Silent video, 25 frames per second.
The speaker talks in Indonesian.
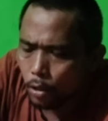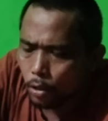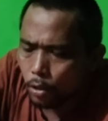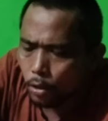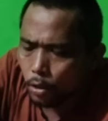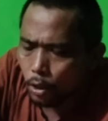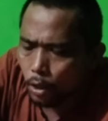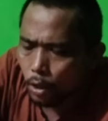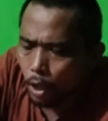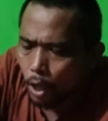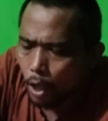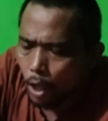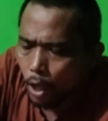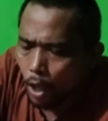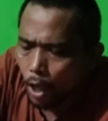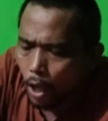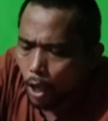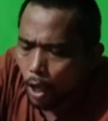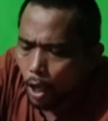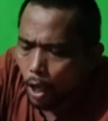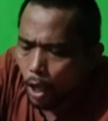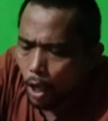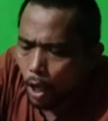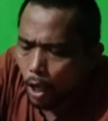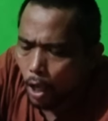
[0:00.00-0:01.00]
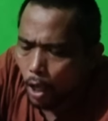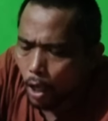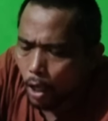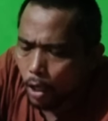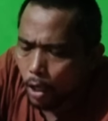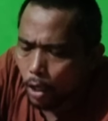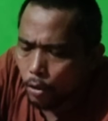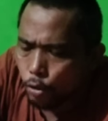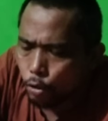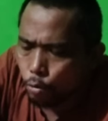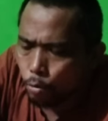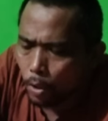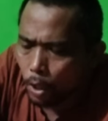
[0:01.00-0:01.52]

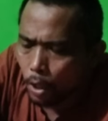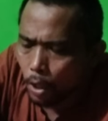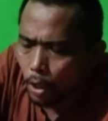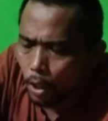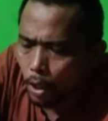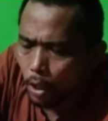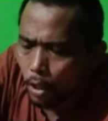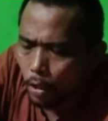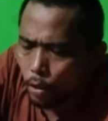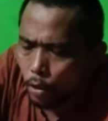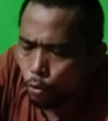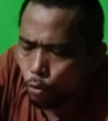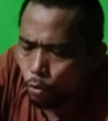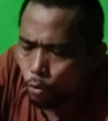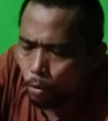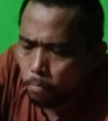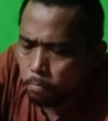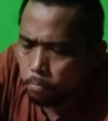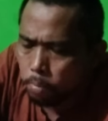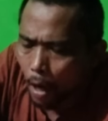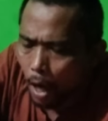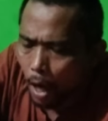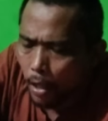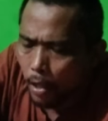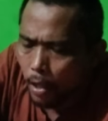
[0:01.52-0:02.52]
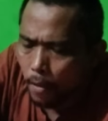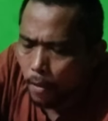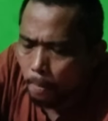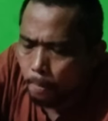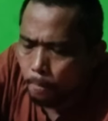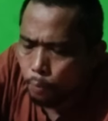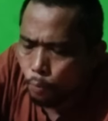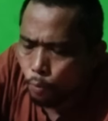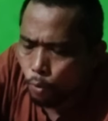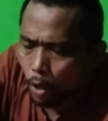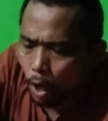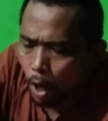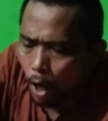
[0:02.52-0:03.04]
Sereketnya cuma kali dua banyak
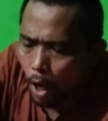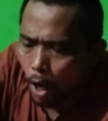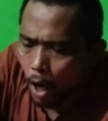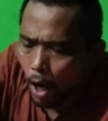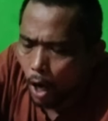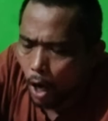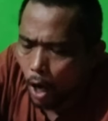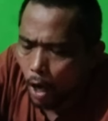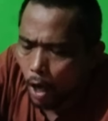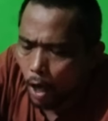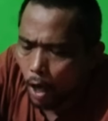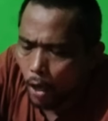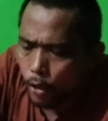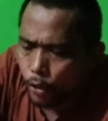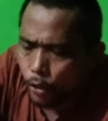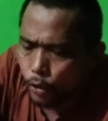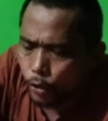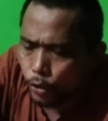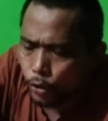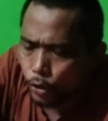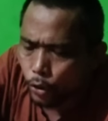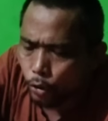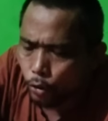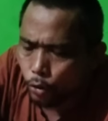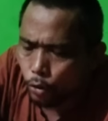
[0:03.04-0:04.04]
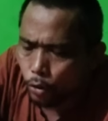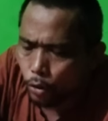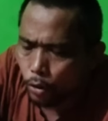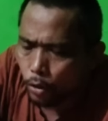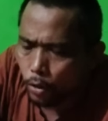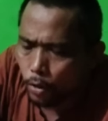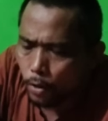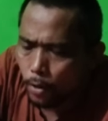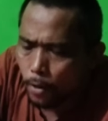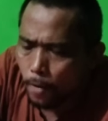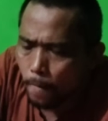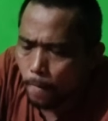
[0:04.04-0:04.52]
pula lah isinya itu ya kan.